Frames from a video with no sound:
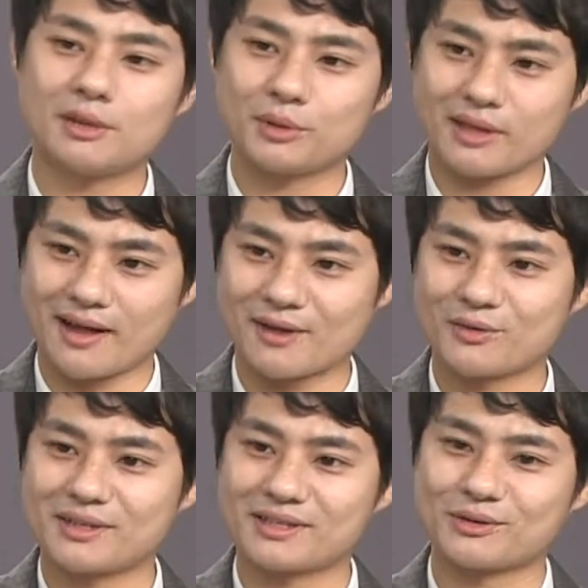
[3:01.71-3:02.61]
하면 다
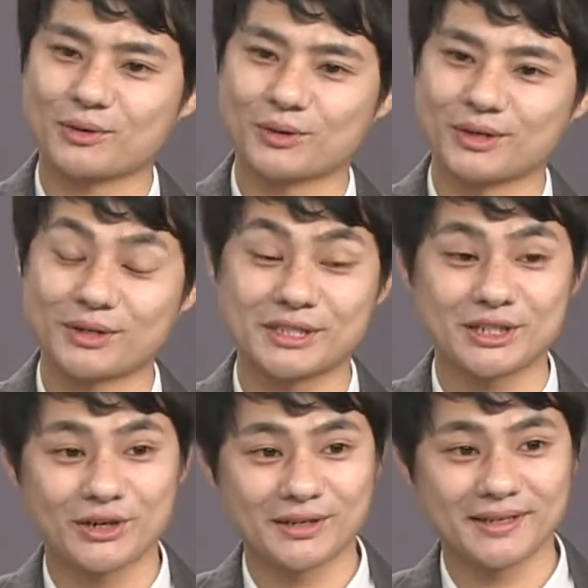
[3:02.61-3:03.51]
알고 있는 그곳
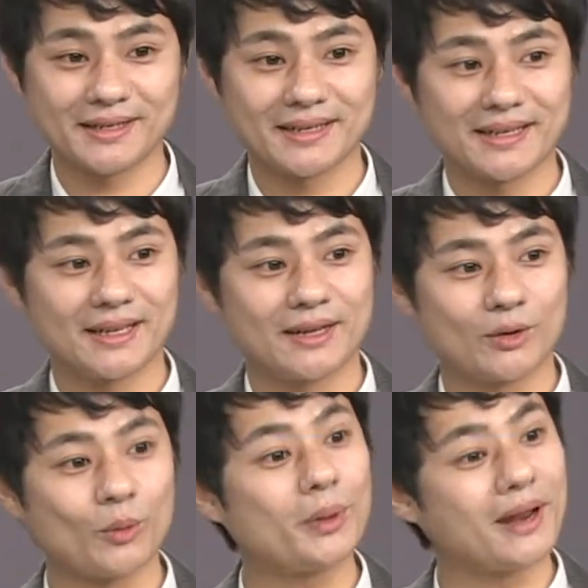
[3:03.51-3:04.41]
어디죠?
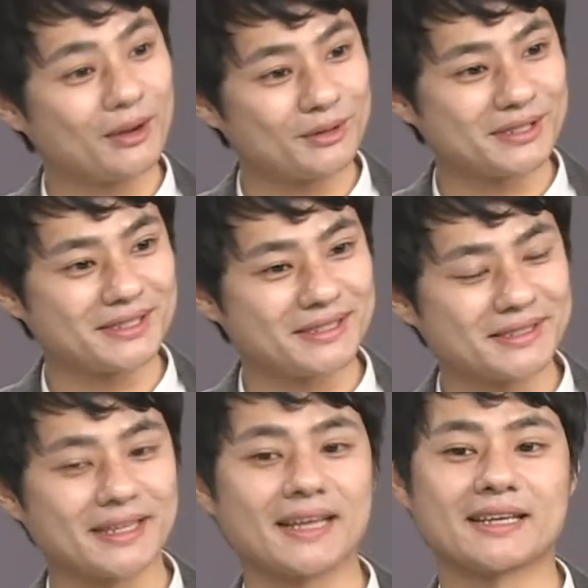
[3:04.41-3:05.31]

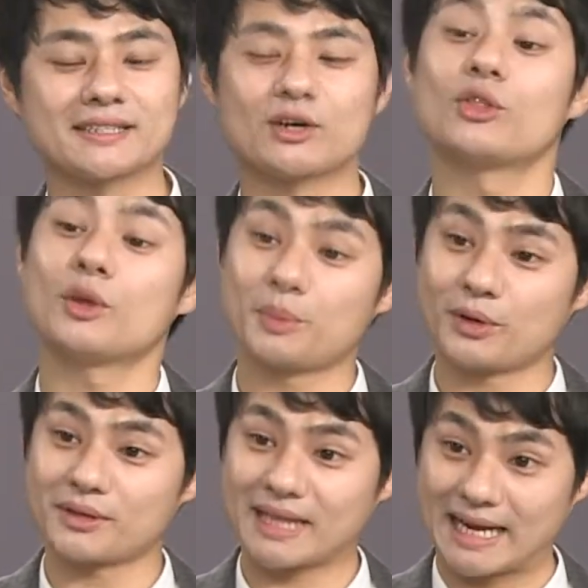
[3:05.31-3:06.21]
오페라하우스 네그
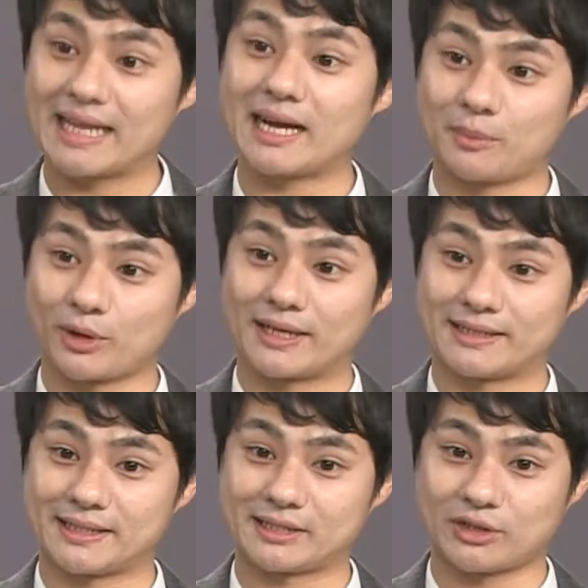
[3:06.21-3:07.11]
건너편
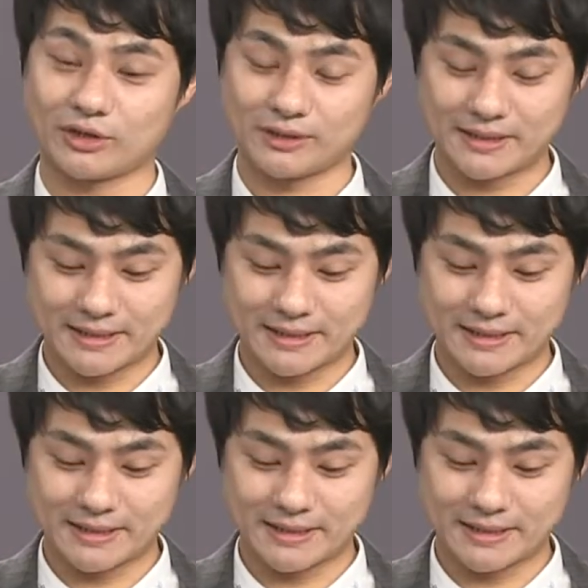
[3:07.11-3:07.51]
달링하버라는 데서